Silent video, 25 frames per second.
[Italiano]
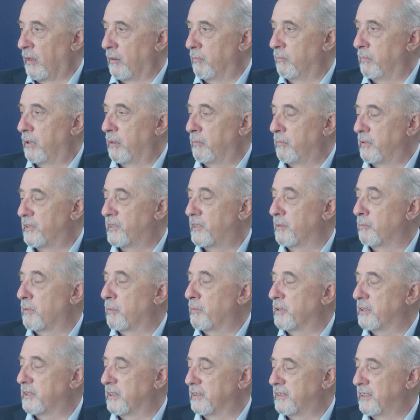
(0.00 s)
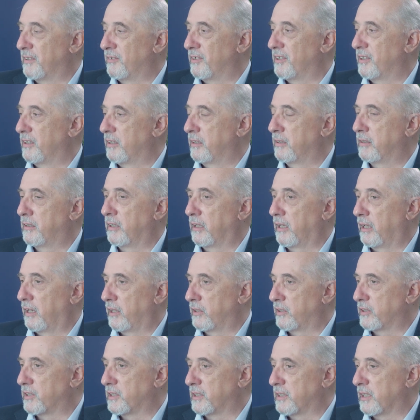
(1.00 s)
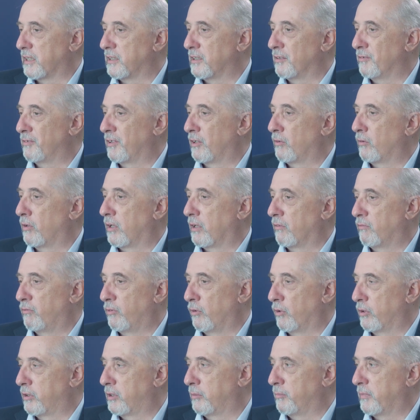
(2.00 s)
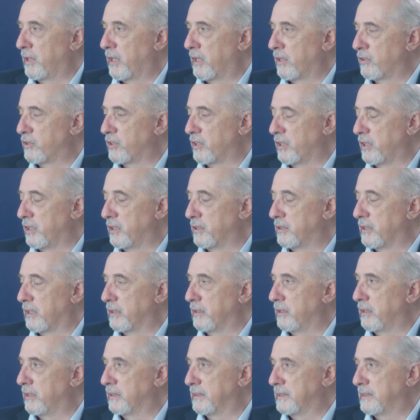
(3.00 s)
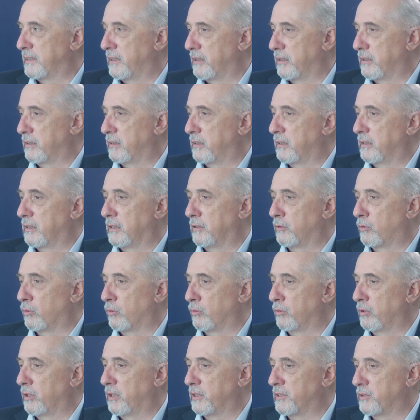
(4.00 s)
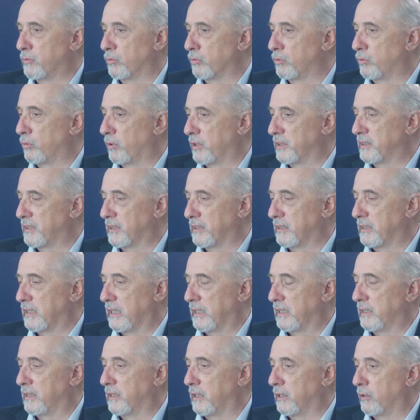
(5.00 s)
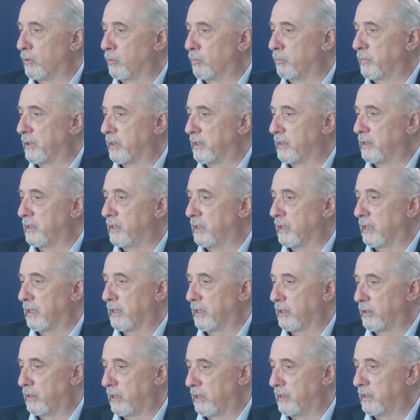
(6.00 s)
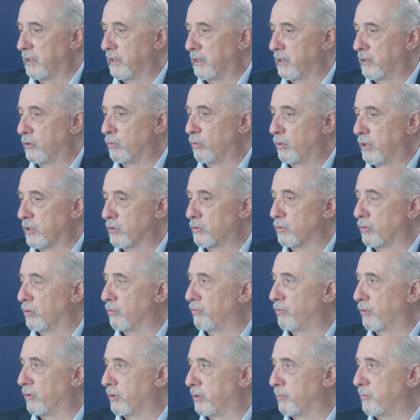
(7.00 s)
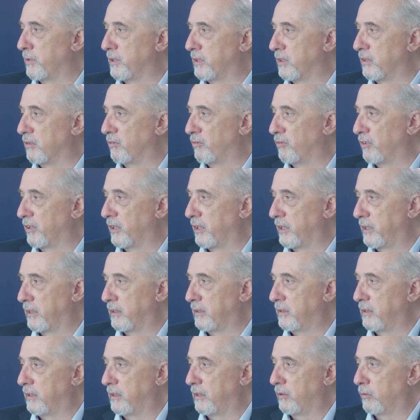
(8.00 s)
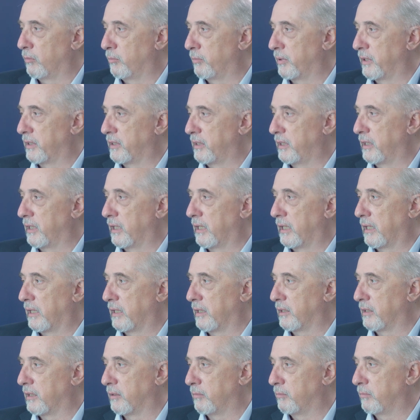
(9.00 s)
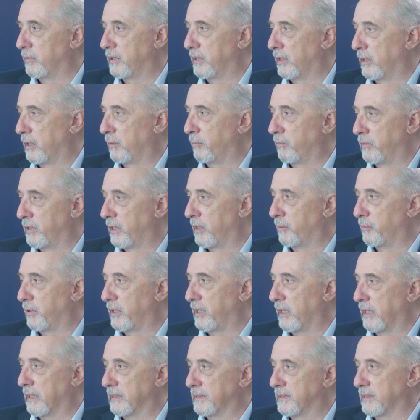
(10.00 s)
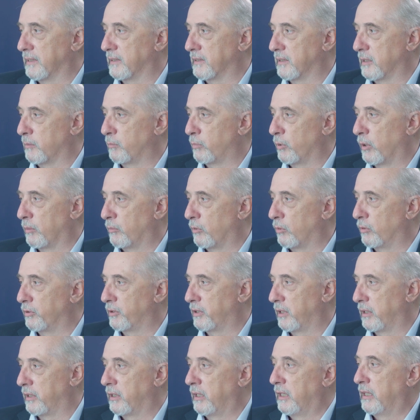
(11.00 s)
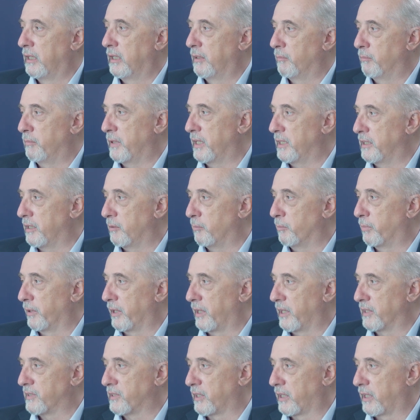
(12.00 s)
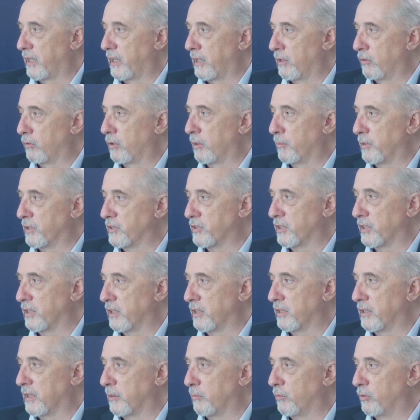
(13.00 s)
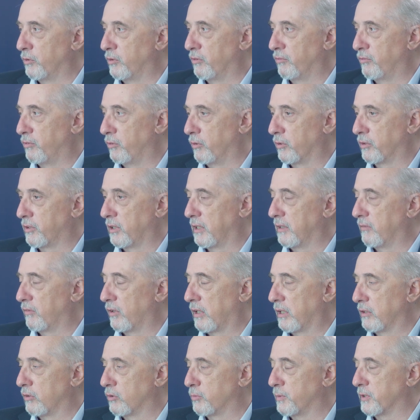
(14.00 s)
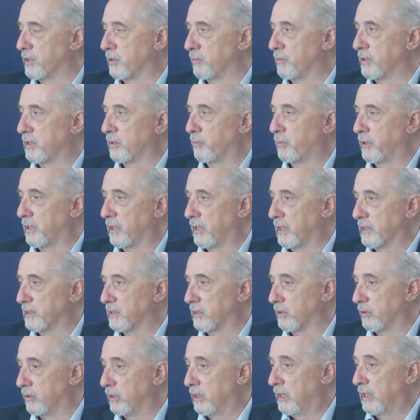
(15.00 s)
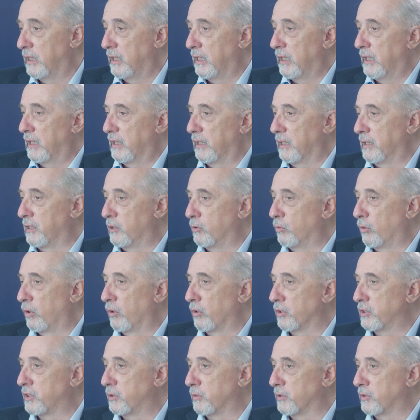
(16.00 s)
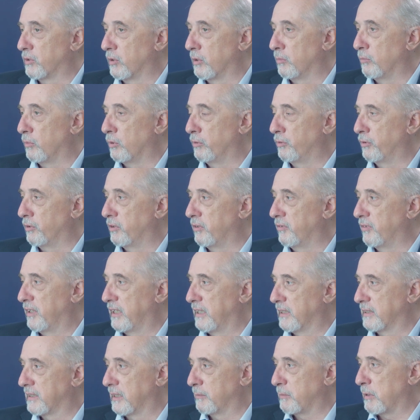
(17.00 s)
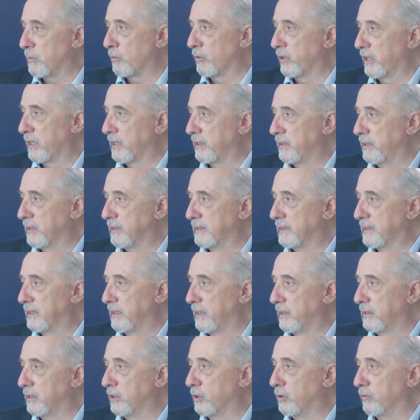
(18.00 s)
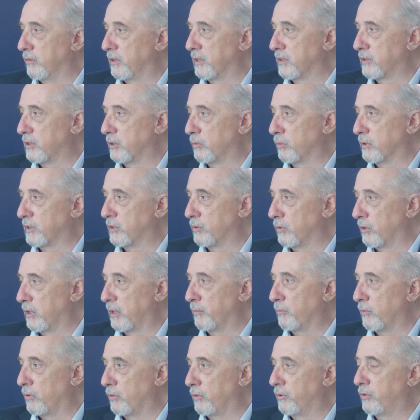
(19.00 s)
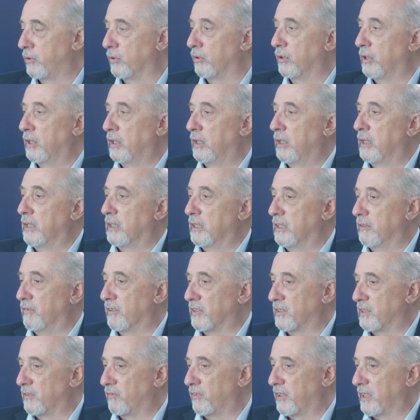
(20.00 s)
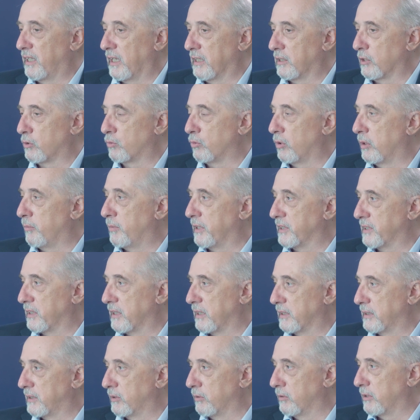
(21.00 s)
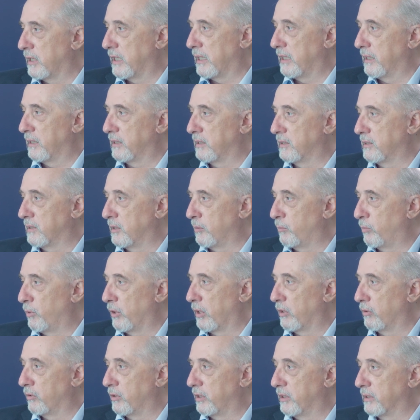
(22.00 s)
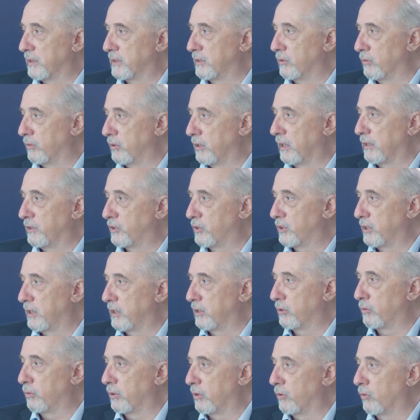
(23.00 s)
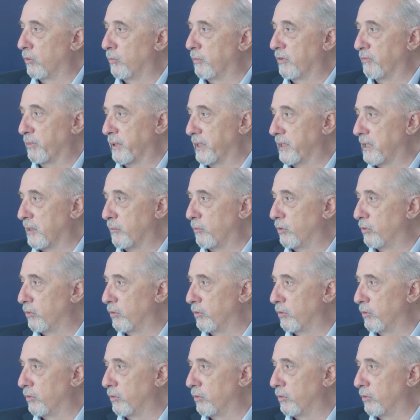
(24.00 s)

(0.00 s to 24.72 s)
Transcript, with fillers: Beh, mi sembra abbastanza evidente la necessità di avere una forte managerialità nelle aziende. D'altronde le strutture aziendali della Lombardia e della Liguria sono fortemente differenti. In Lombardia l'area del, della, della, Brianza, ad esempio, ha molte medie imprese che hanno una managerialità molto forte lavorando specialmente per l'estero. La Liguria è una situazione molto diversa, abbiamo grandi aziende dove la situazione è molto diversificata sulla base nazionale, ad esempio hanno direzioni al centro, a Roma, prendiamo